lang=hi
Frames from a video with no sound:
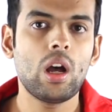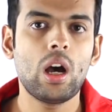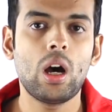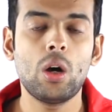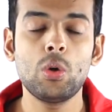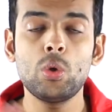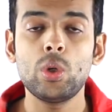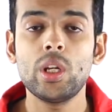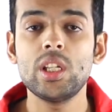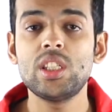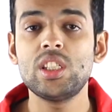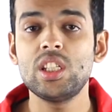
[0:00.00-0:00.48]
हाउ
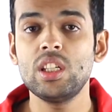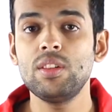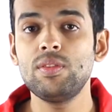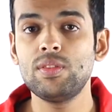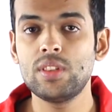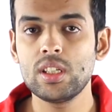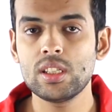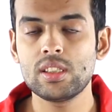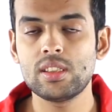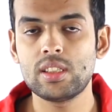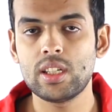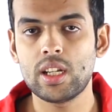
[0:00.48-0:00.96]
टू अचीव
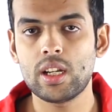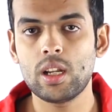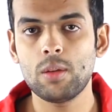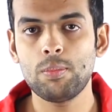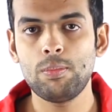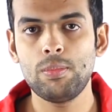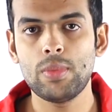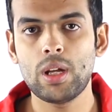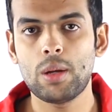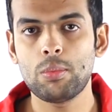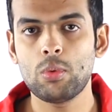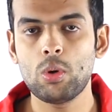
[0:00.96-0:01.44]
दिस सेटअप
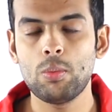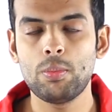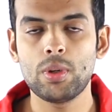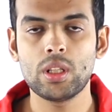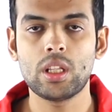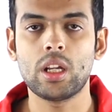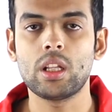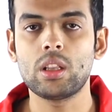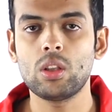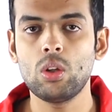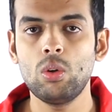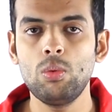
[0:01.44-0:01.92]
मैं आपको
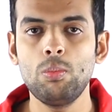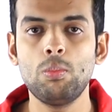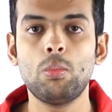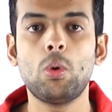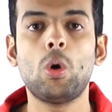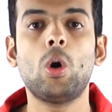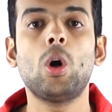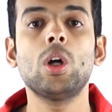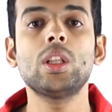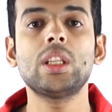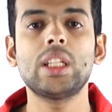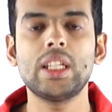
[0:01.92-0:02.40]
बताता हूँ
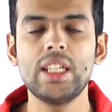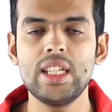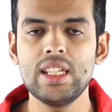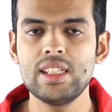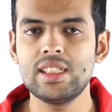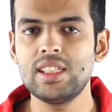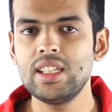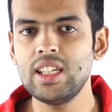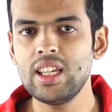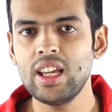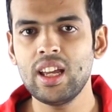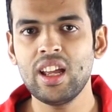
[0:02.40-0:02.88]
बहुत
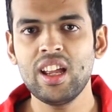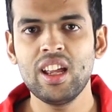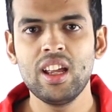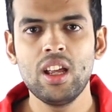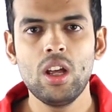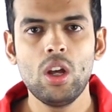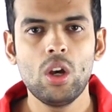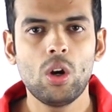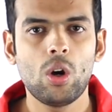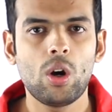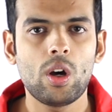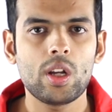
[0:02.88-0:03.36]
ईजी है
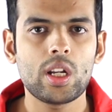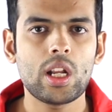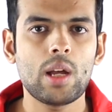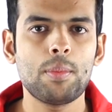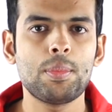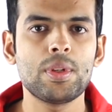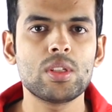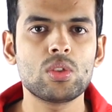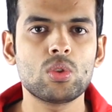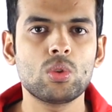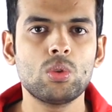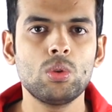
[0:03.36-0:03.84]
और
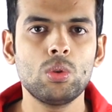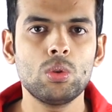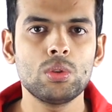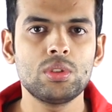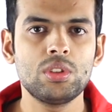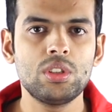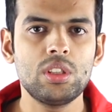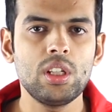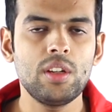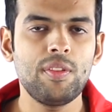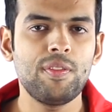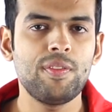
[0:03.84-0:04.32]
आप इसको
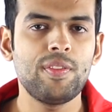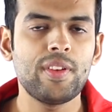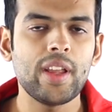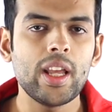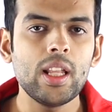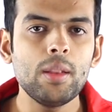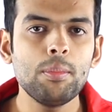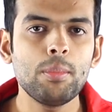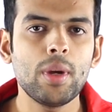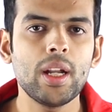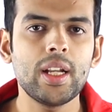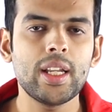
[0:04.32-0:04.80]
सिर्फ
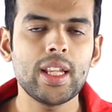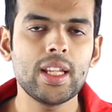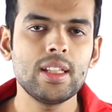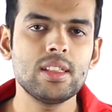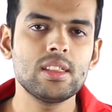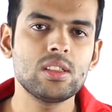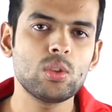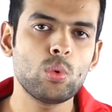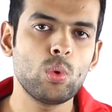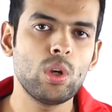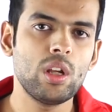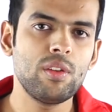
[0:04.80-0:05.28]
टेन बाई टेन
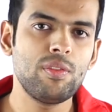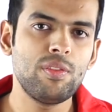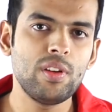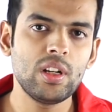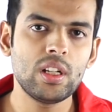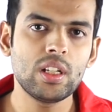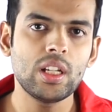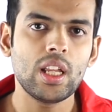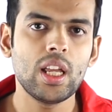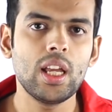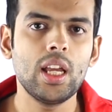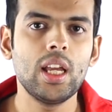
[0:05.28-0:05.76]
स्क्वायर
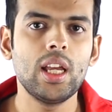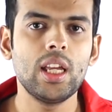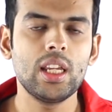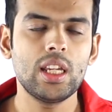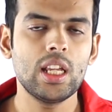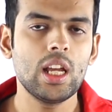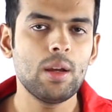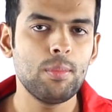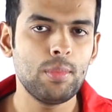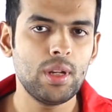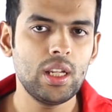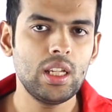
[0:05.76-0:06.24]
फिट के
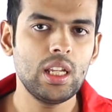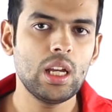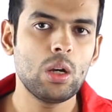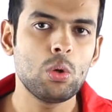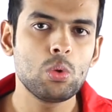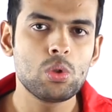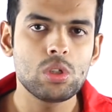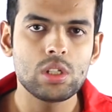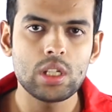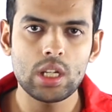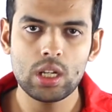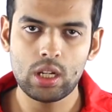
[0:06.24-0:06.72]
एरिया में या
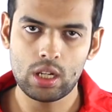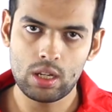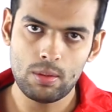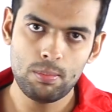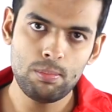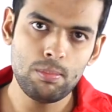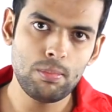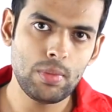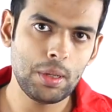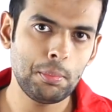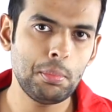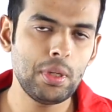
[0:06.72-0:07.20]
उससे कम
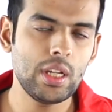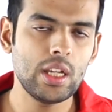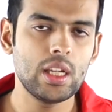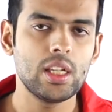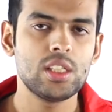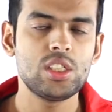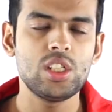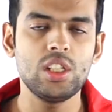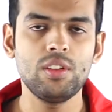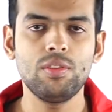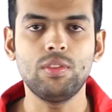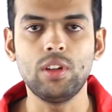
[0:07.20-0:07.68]
में भी
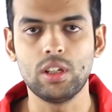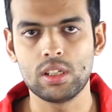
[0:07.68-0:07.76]
अचीव